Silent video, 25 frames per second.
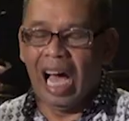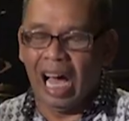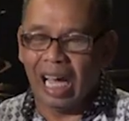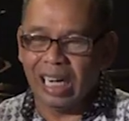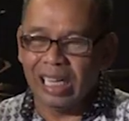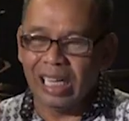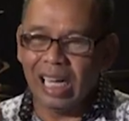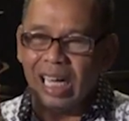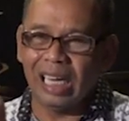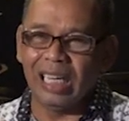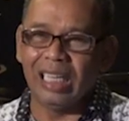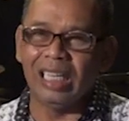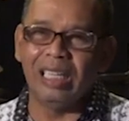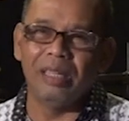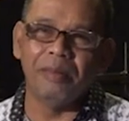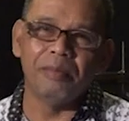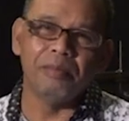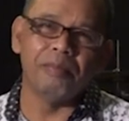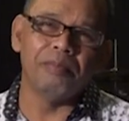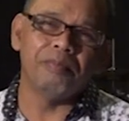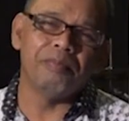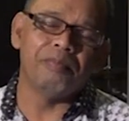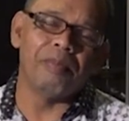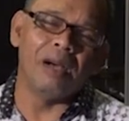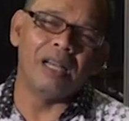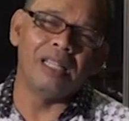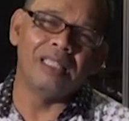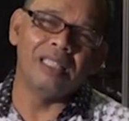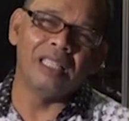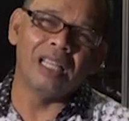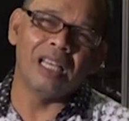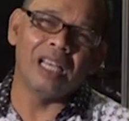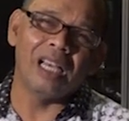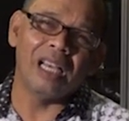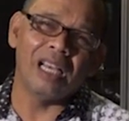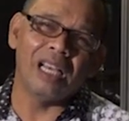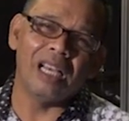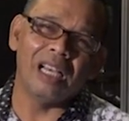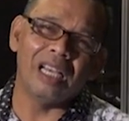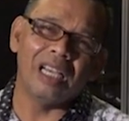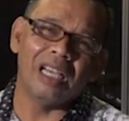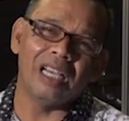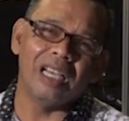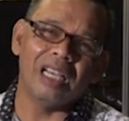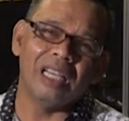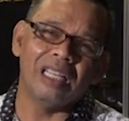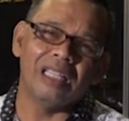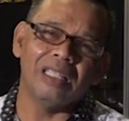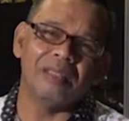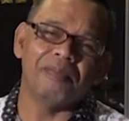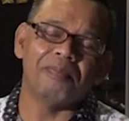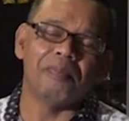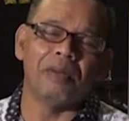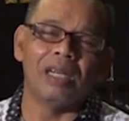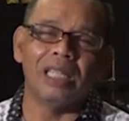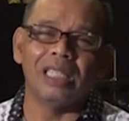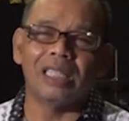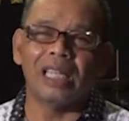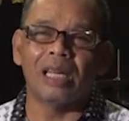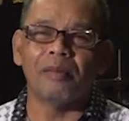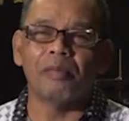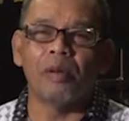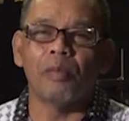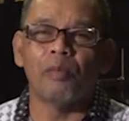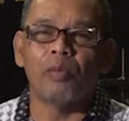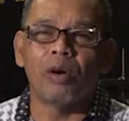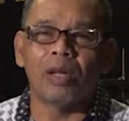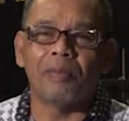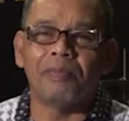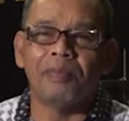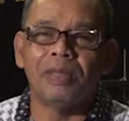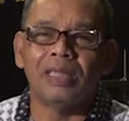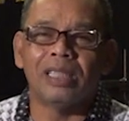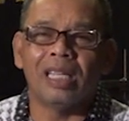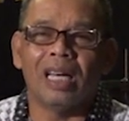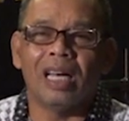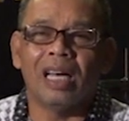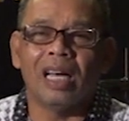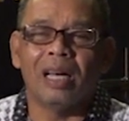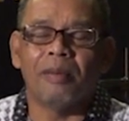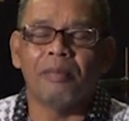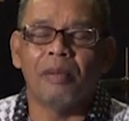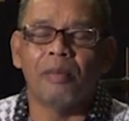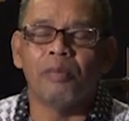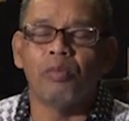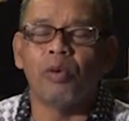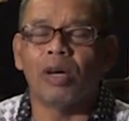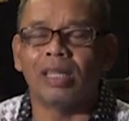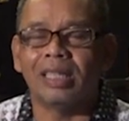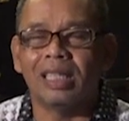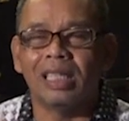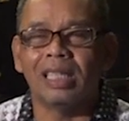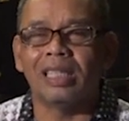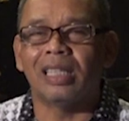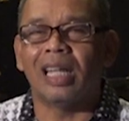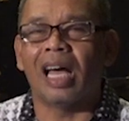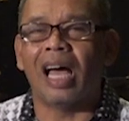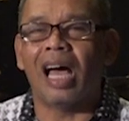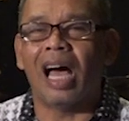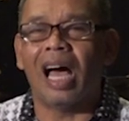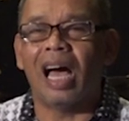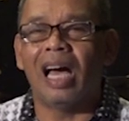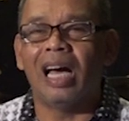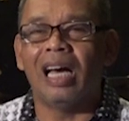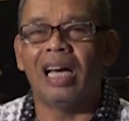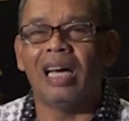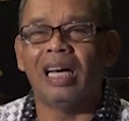Hari-hari ini banyak berita yang membuat bisa membuat kita